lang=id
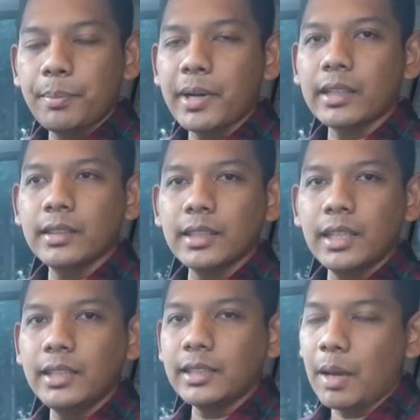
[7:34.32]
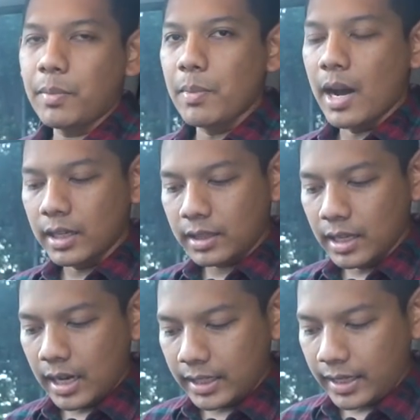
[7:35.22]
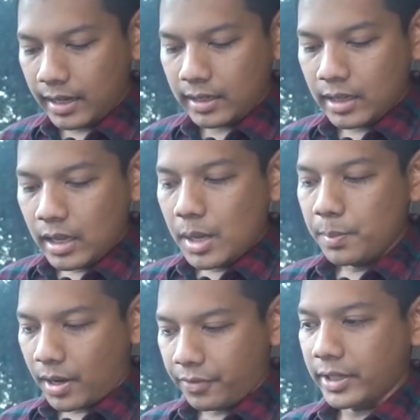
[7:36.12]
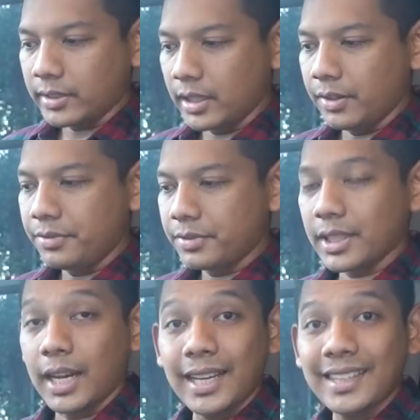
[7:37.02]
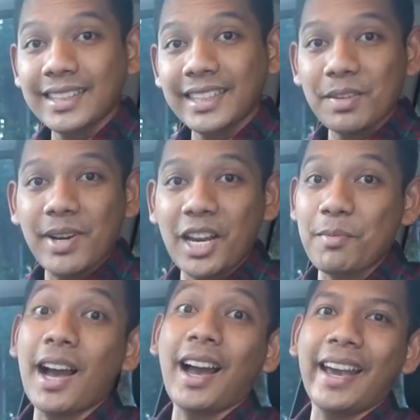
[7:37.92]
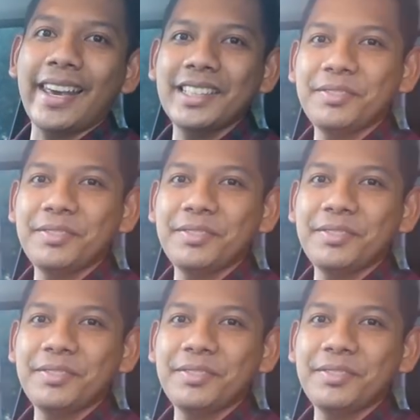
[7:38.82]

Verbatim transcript: kepraktisan ini sama banget dengan yang Raffles Lift. Sekarang kita cek ke bagian belakangnya.